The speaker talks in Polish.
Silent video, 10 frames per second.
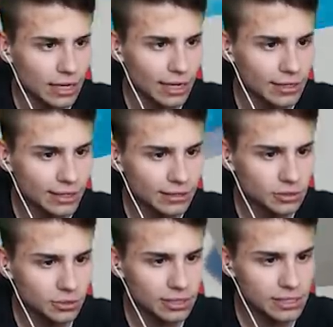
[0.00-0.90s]
ale na tych
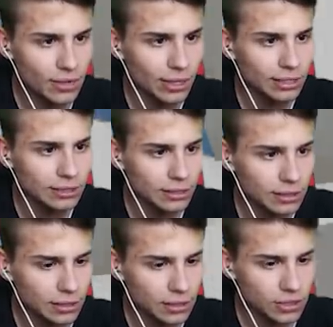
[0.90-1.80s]
tutaj skałach,
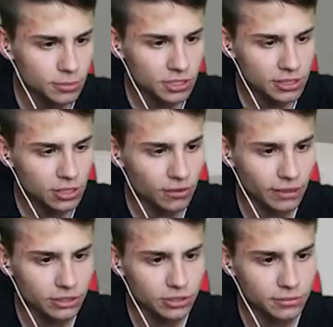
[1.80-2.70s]
żeby się
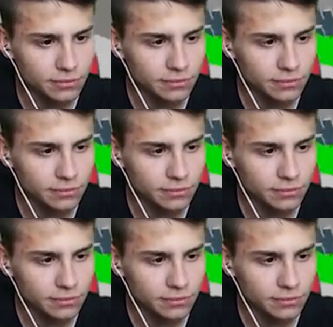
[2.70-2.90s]
schować,